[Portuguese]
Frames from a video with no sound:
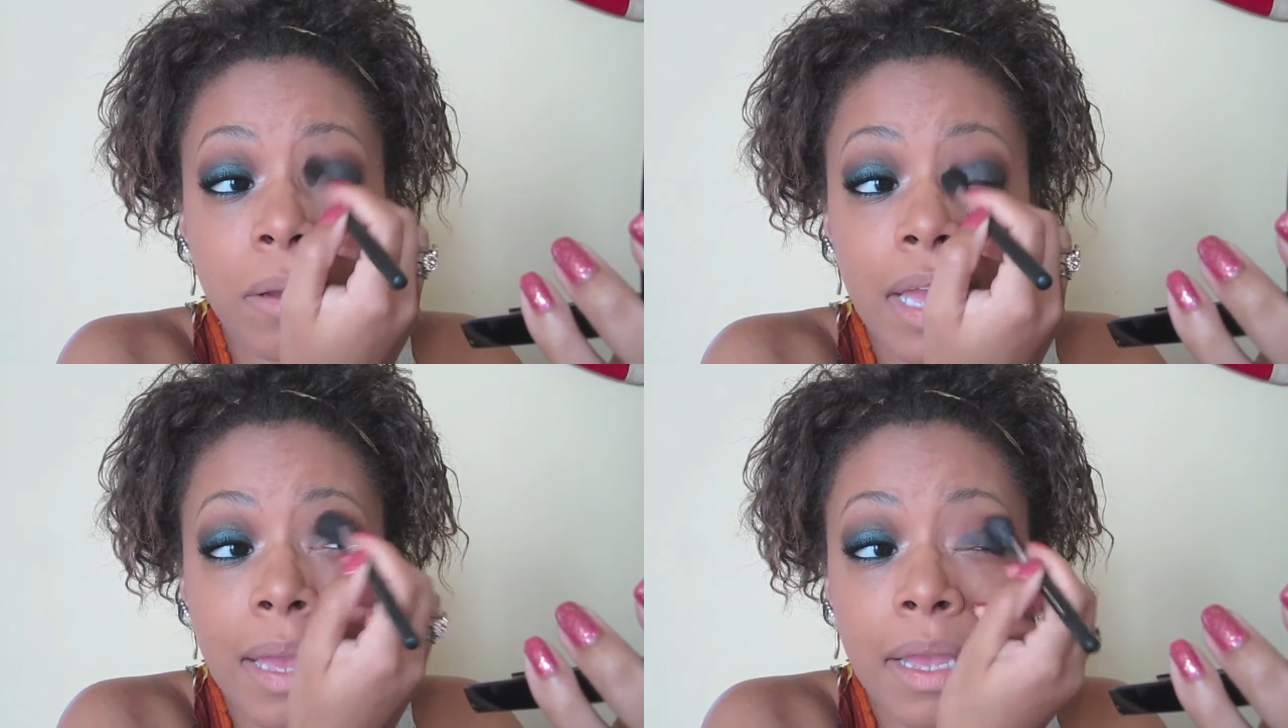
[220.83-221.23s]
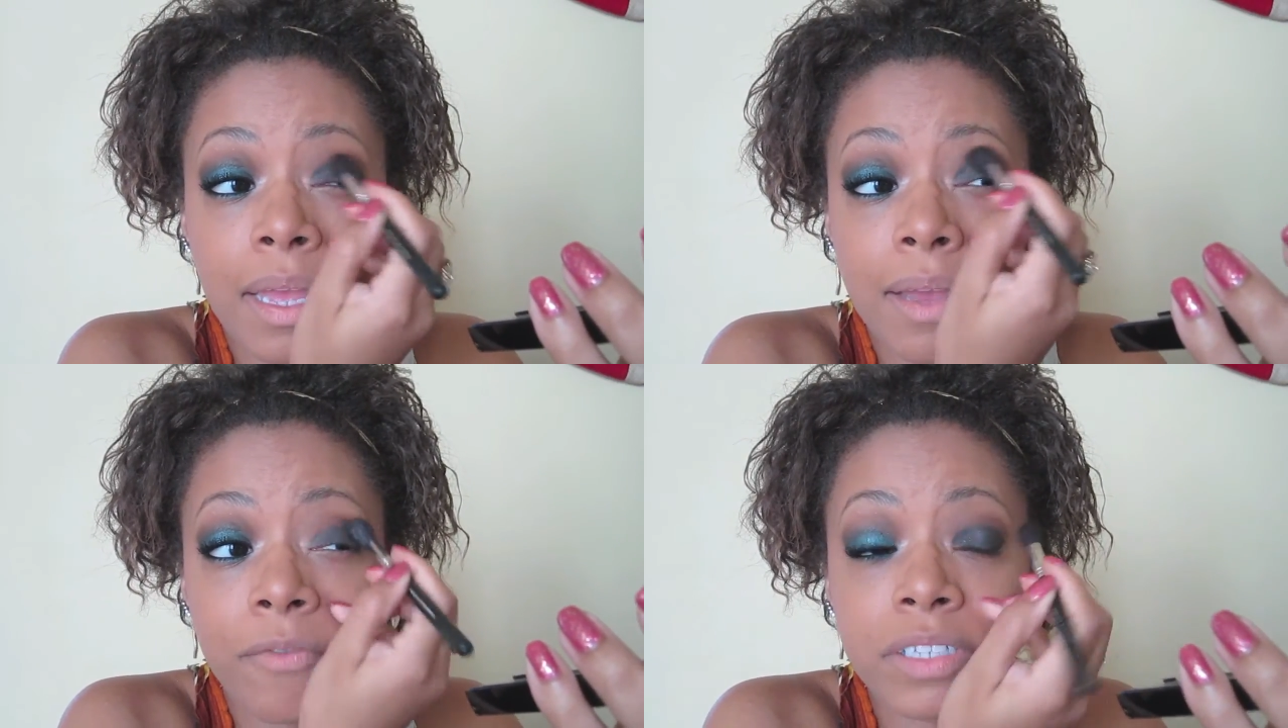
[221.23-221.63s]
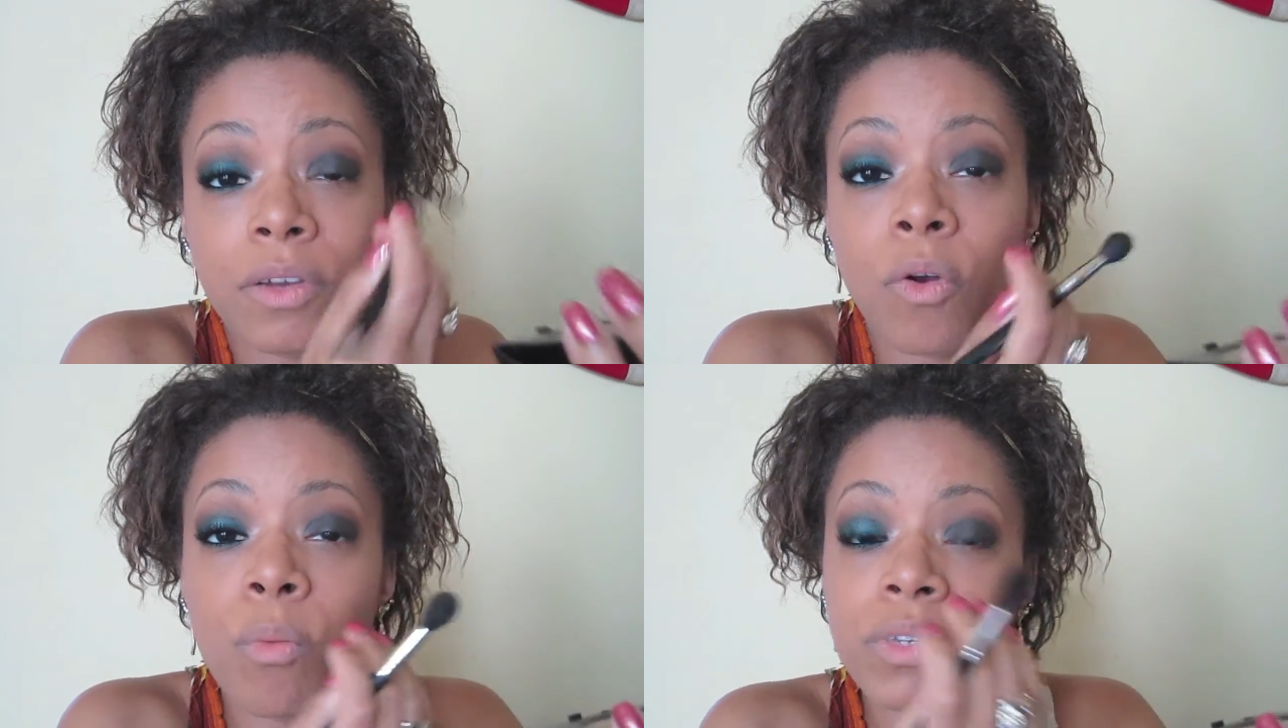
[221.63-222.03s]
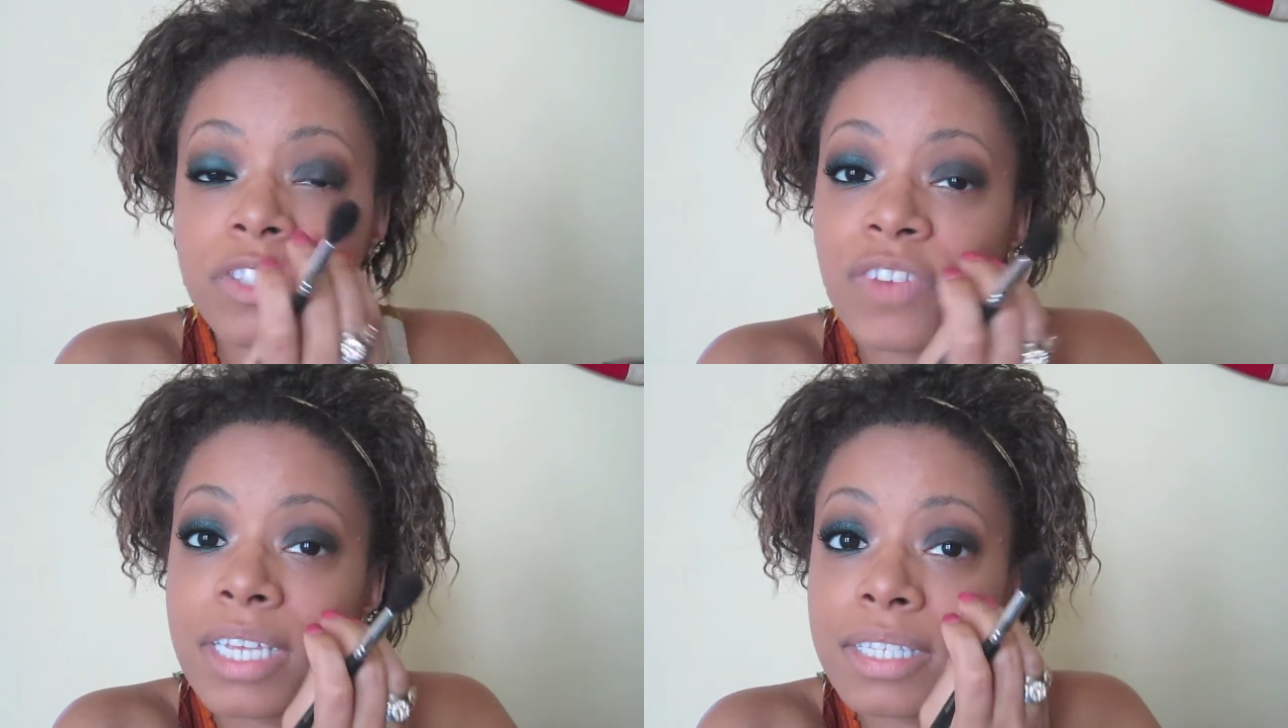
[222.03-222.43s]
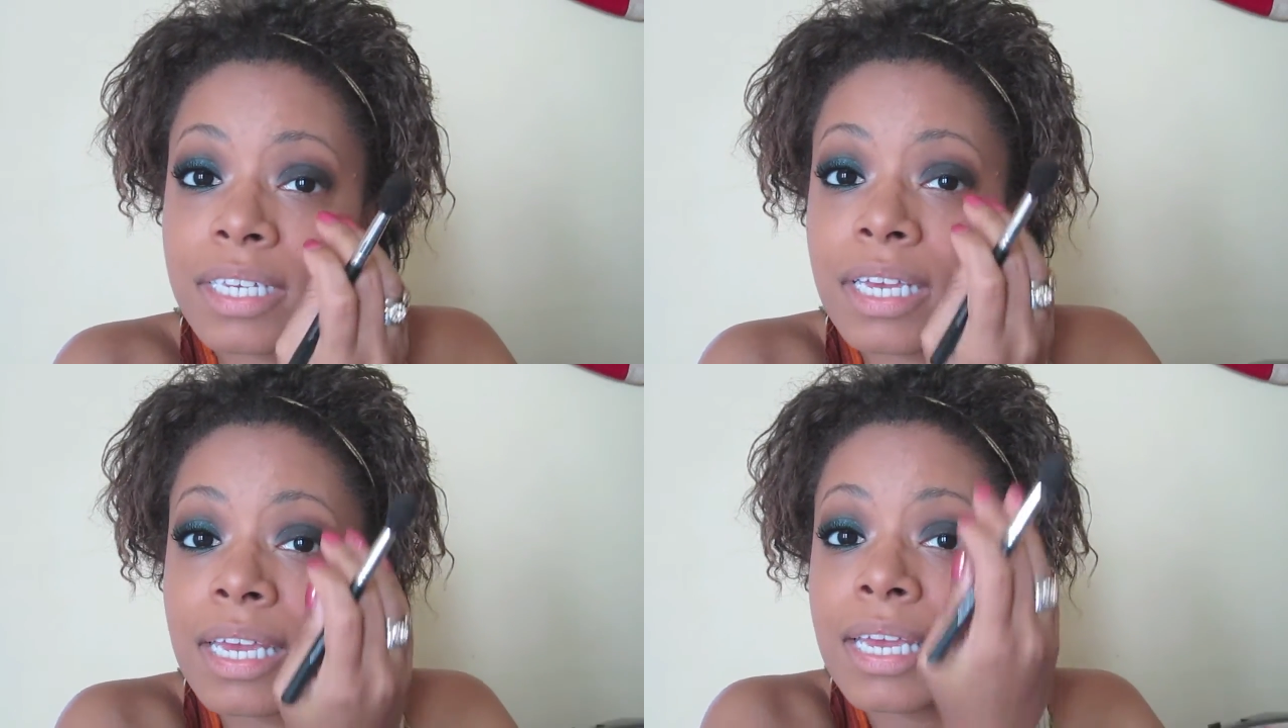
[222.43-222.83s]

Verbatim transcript: é, fazer como se estivesse